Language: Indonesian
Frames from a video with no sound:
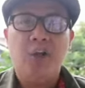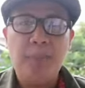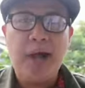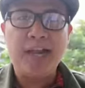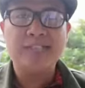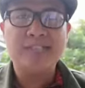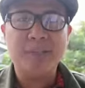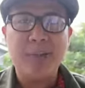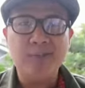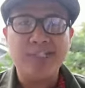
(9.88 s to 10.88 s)
Lomba
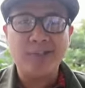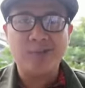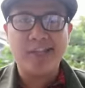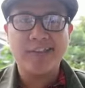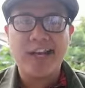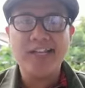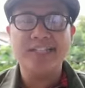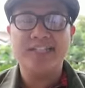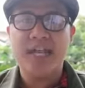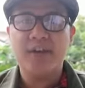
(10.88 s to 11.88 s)
Aransemen Musik Nusantara
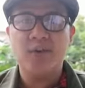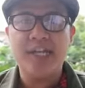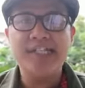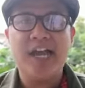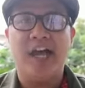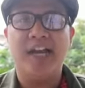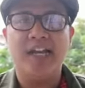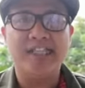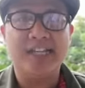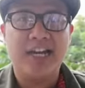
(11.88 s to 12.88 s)
Cinta Indonesia
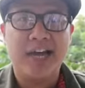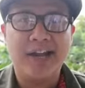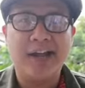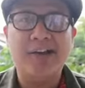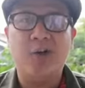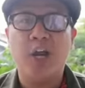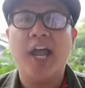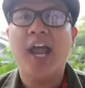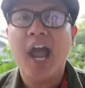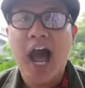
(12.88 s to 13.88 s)
yang diselenggarakan
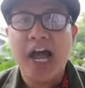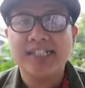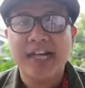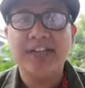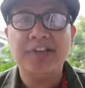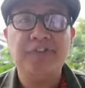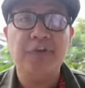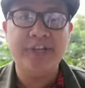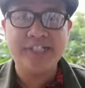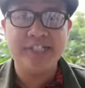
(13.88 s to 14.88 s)
oleh Arsanti
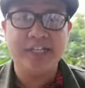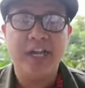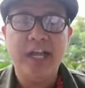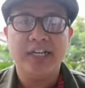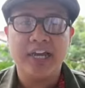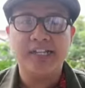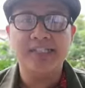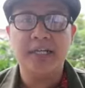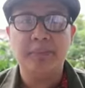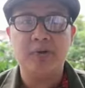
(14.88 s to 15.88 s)
Foundation
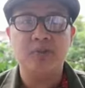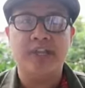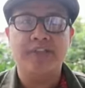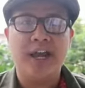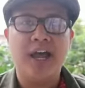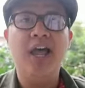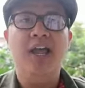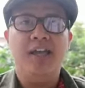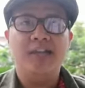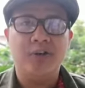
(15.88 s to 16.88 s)
dan Seniman Nusantara
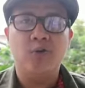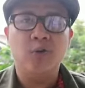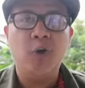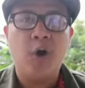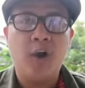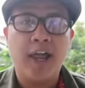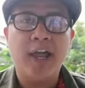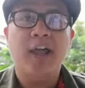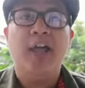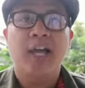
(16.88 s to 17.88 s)
didukung
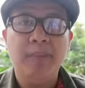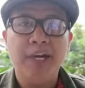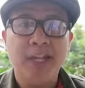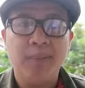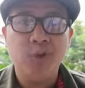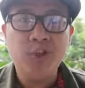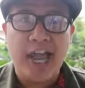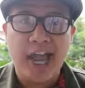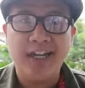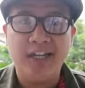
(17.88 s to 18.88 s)
oleh
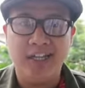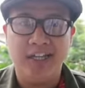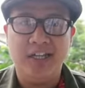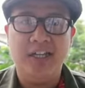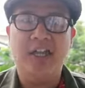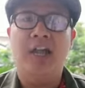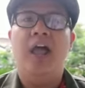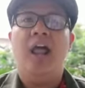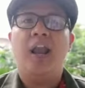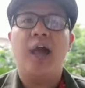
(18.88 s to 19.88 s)
Kemendikbud RI.
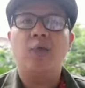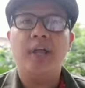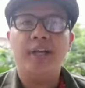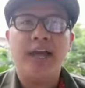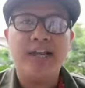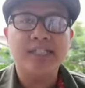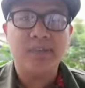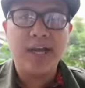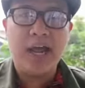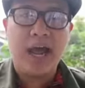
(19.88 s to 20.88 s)
Lagu yang
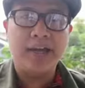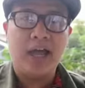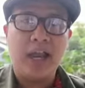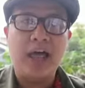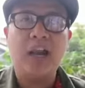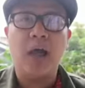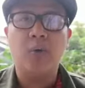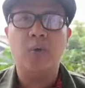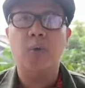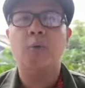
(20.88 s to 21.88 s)
diaransemen adalah
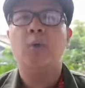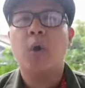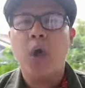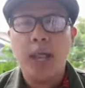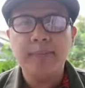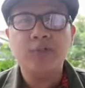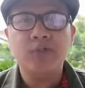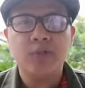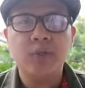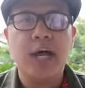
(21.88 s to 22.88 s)
lagu Kolam
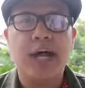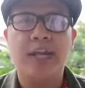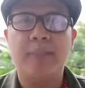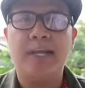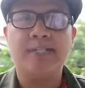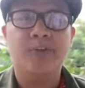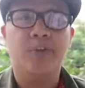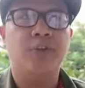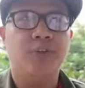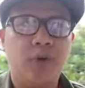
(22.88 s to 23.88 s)
Susu karya
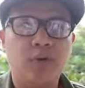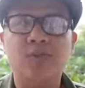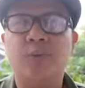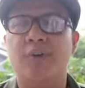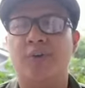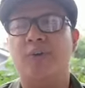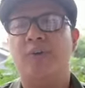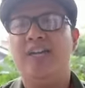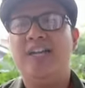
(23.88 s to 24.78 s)
maestro Yokuswoyo.